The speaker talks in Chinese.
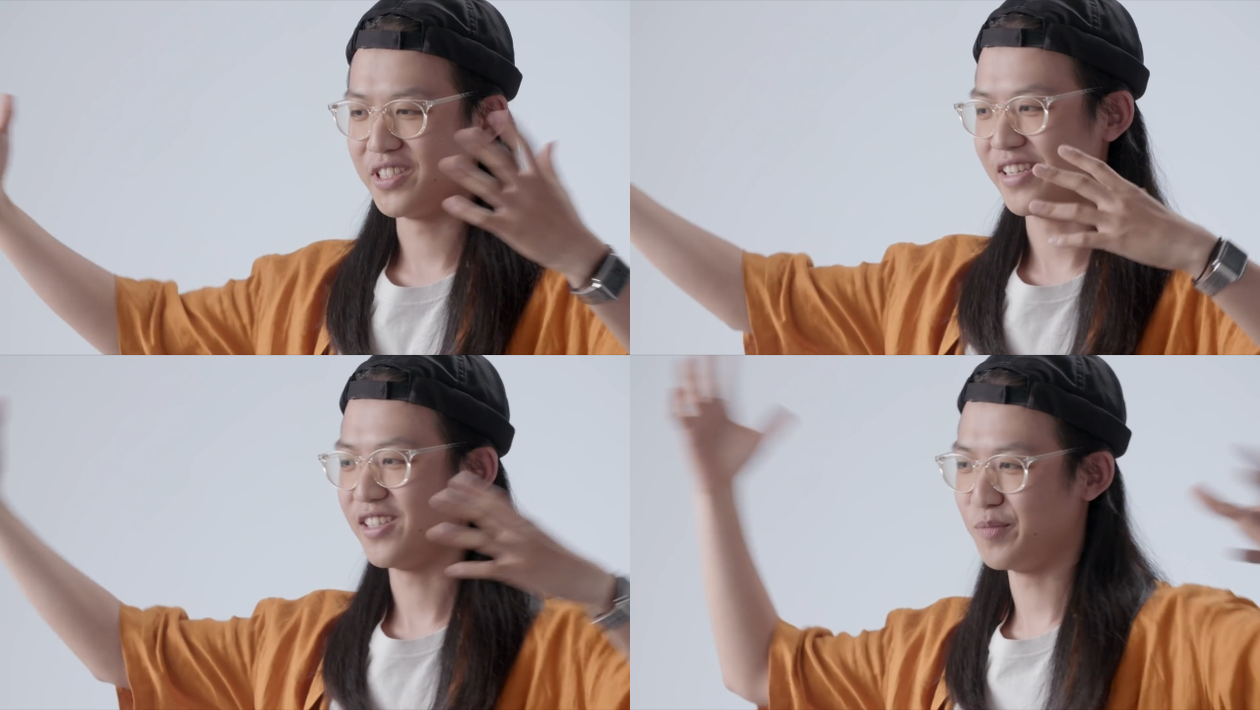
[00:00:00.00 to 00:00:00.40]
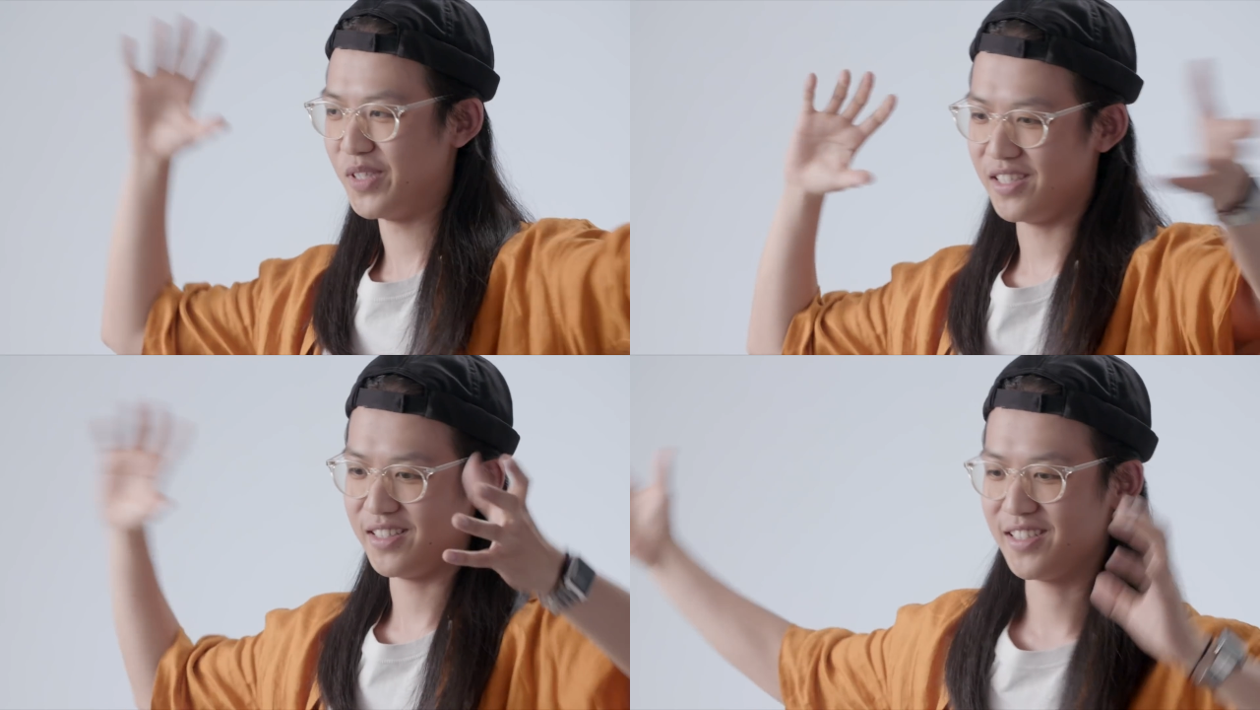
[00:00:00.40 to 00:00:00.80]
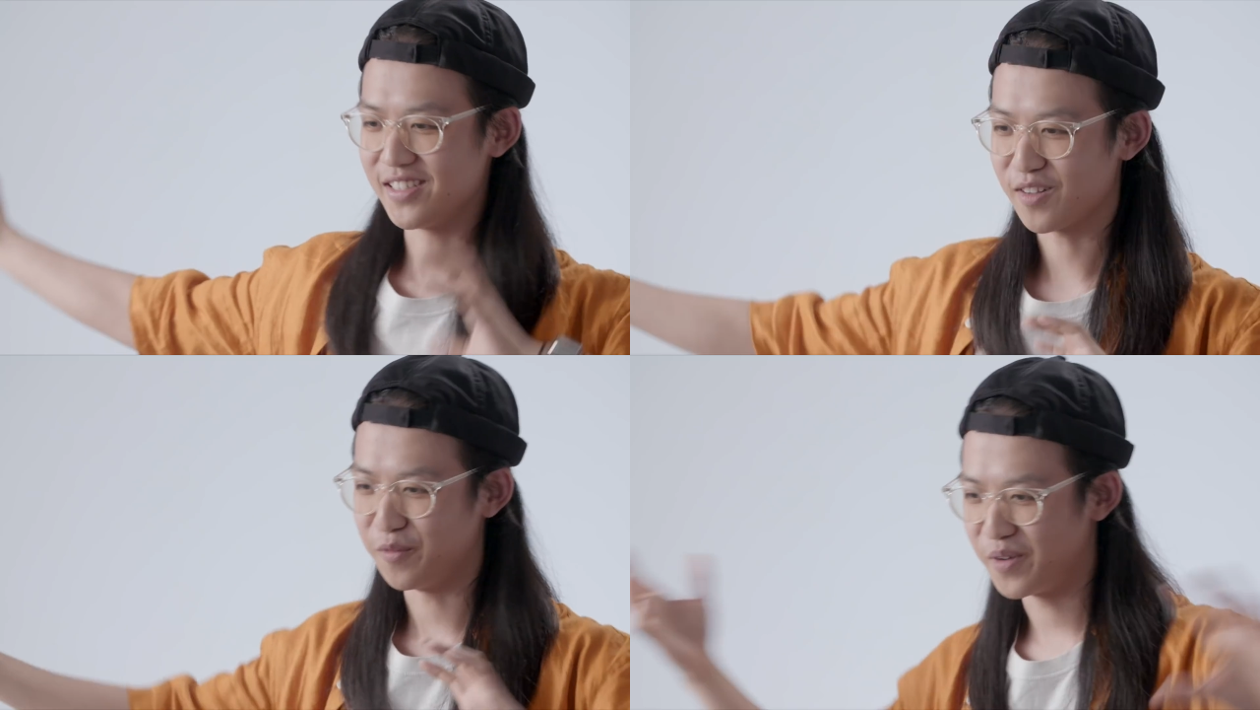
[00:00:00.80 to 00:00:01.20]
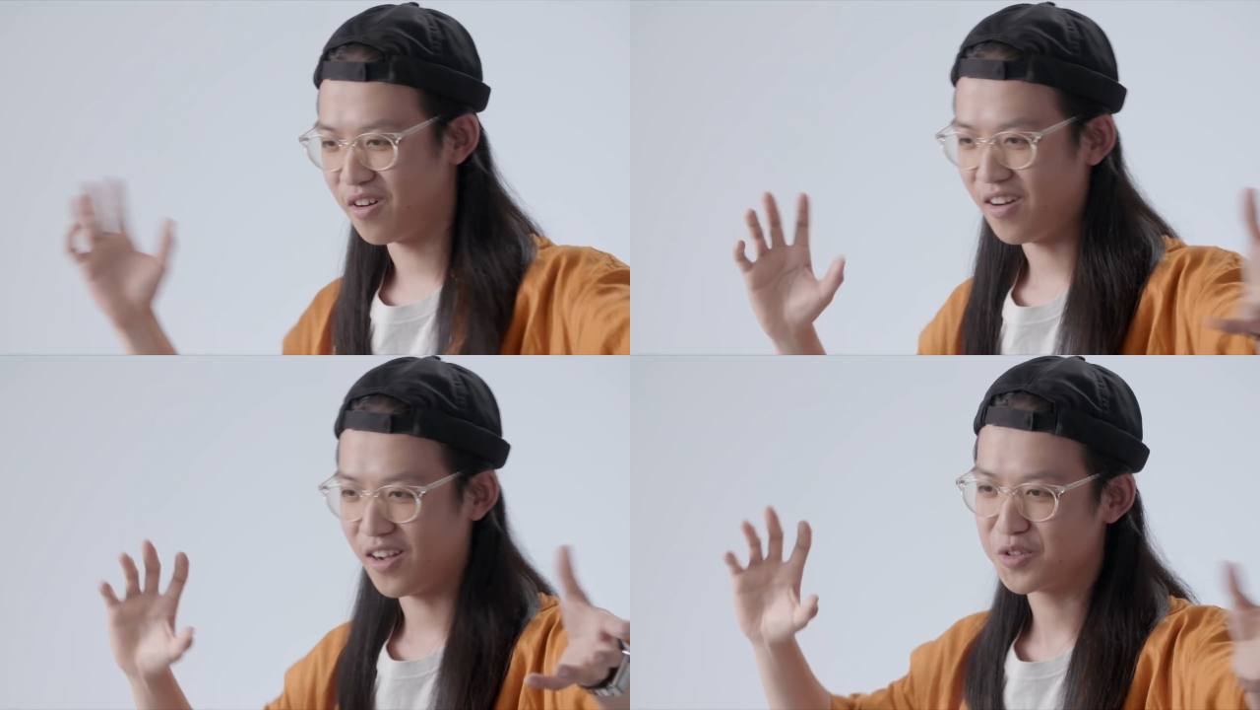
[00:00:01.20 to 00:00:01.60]
有一些什么仪器扫
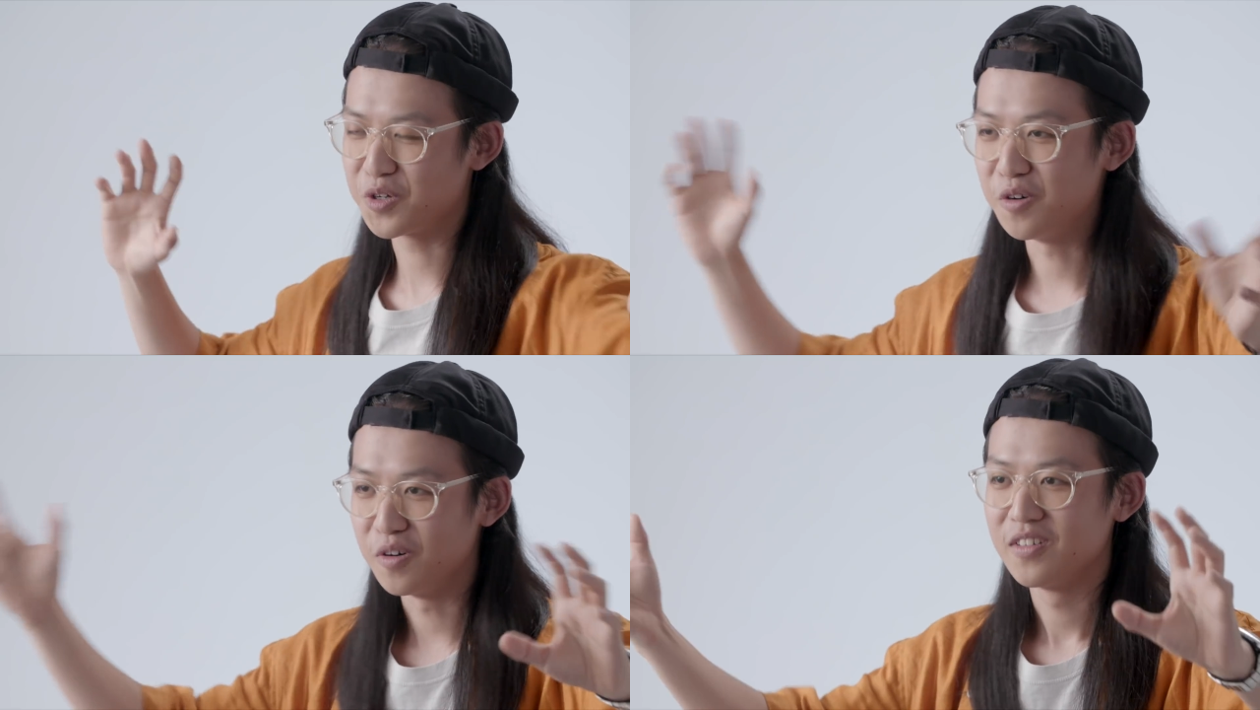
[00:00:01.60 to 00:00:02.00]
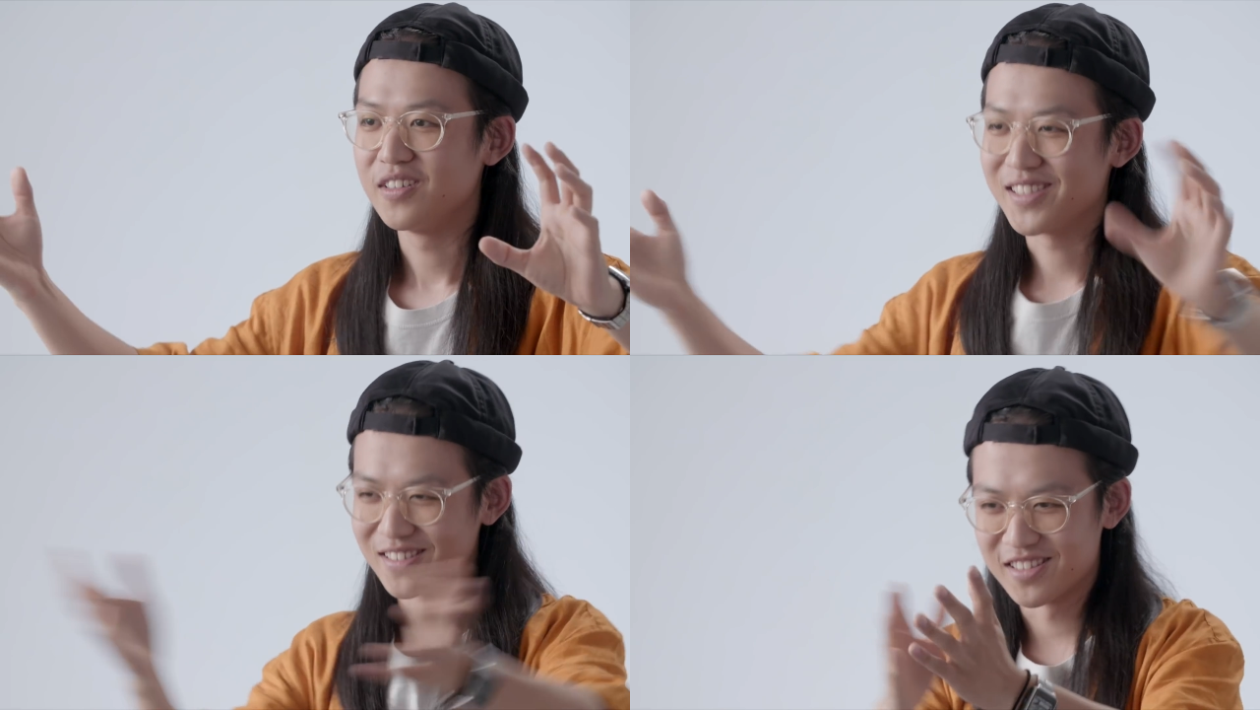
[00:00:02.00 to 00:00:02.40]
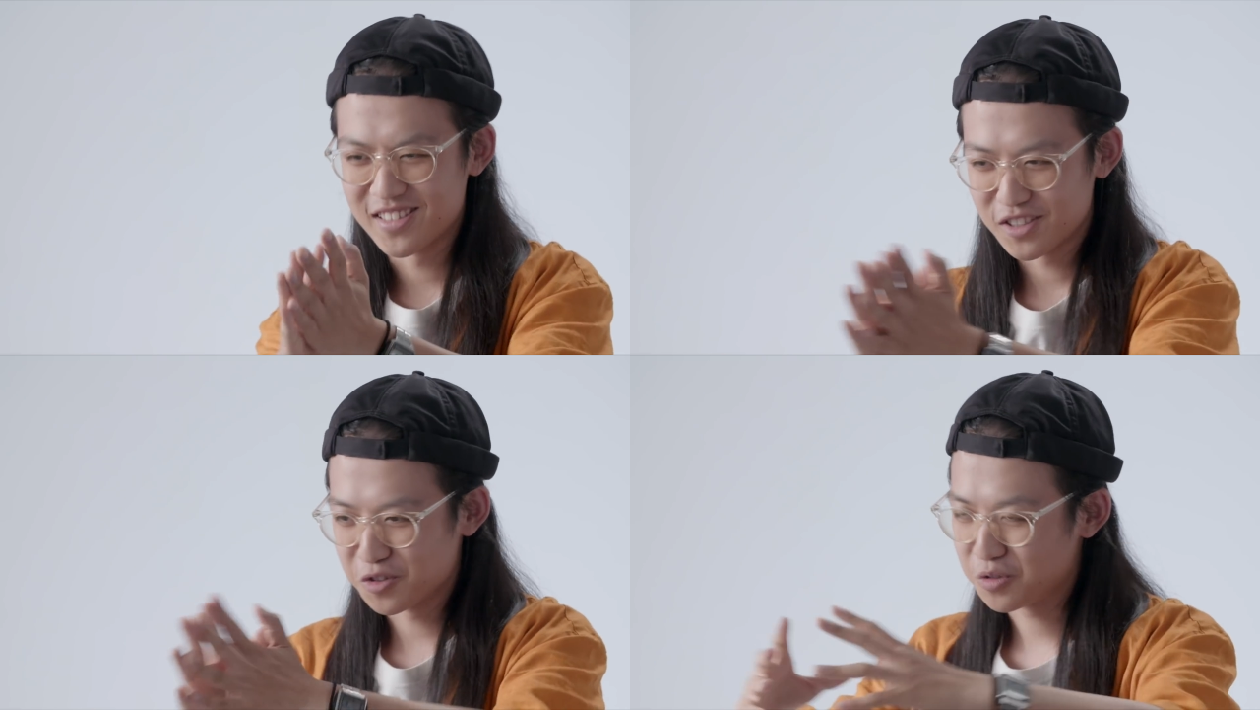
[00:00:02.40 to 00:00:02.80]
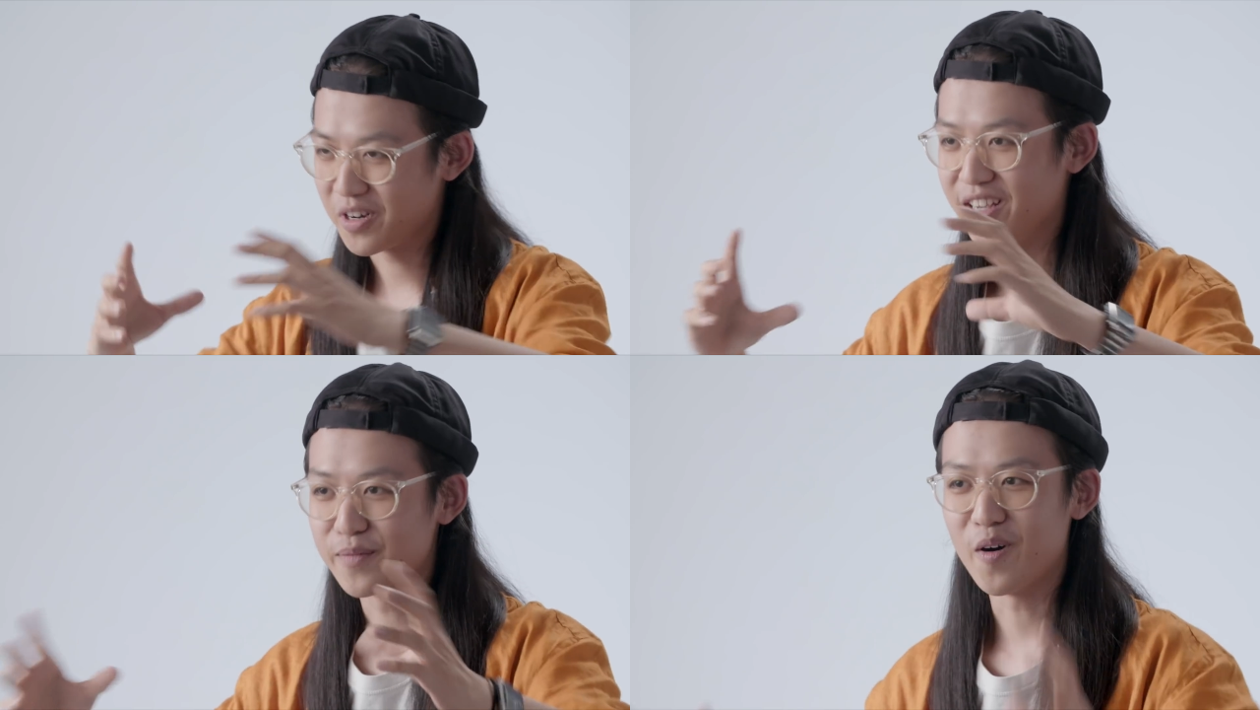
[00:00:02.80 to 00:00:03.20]
描啊，最后滋滋滋就
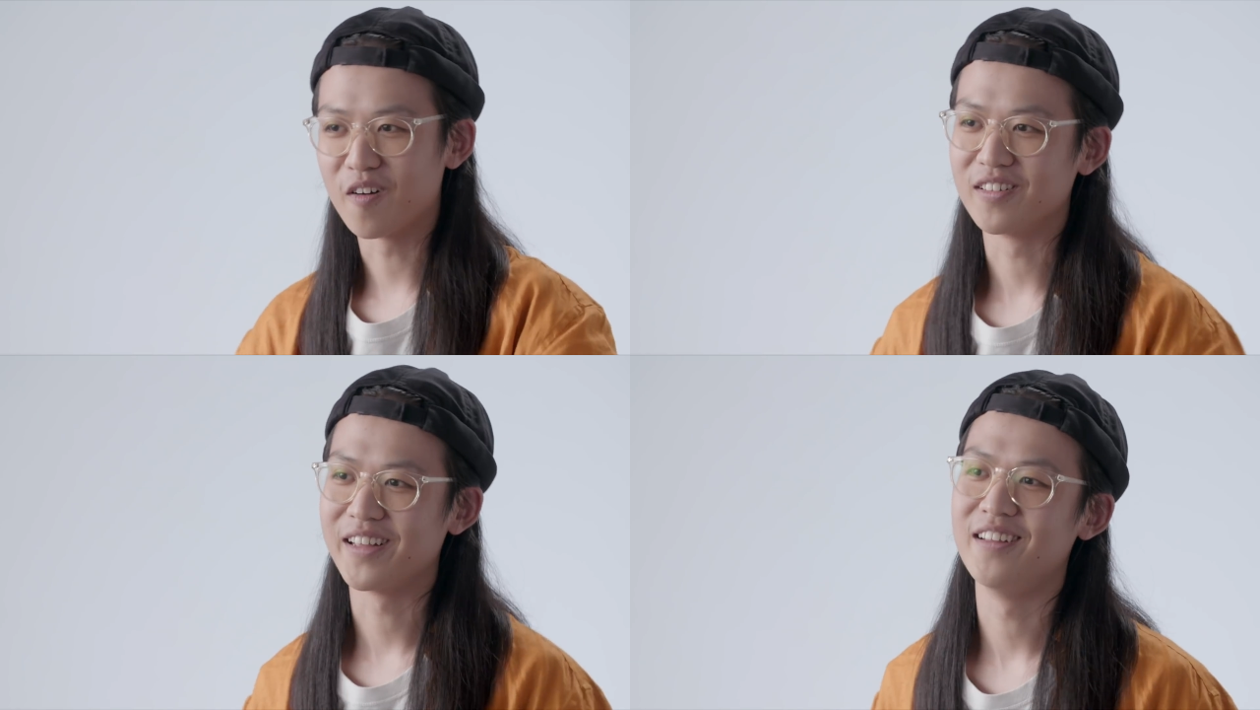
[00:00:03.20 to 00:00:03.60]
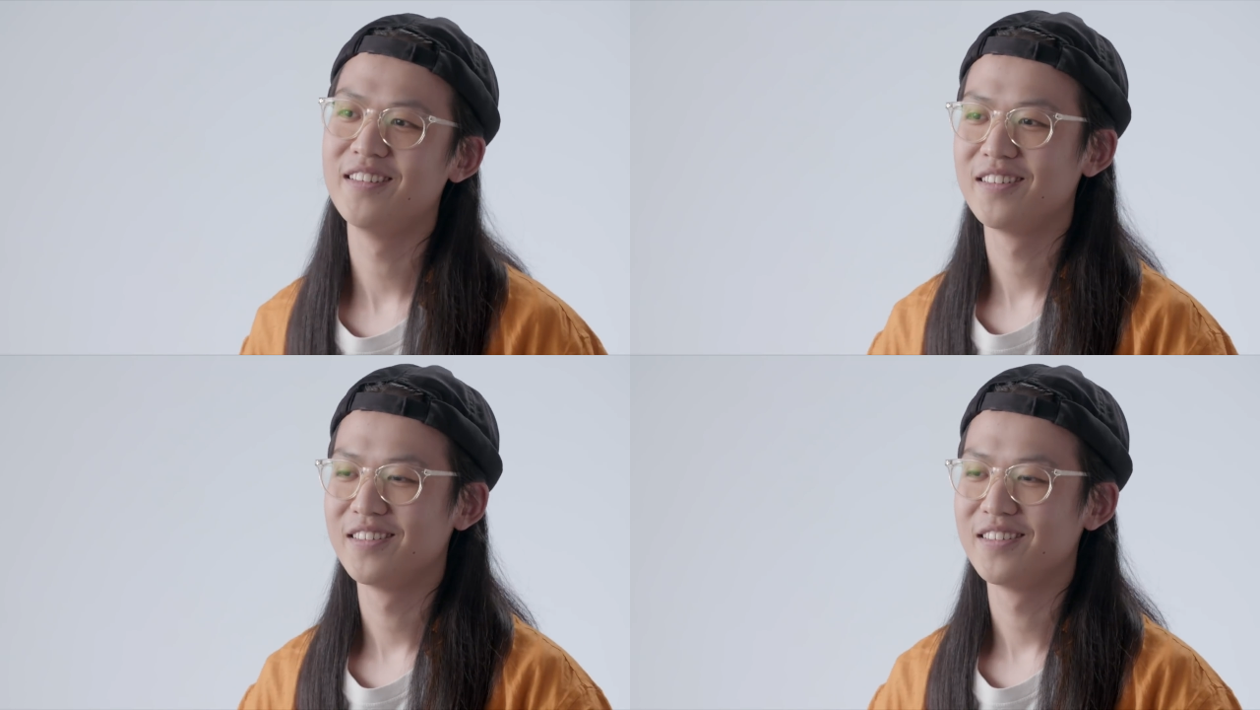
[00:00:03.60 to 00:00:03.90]
出来一个报告单，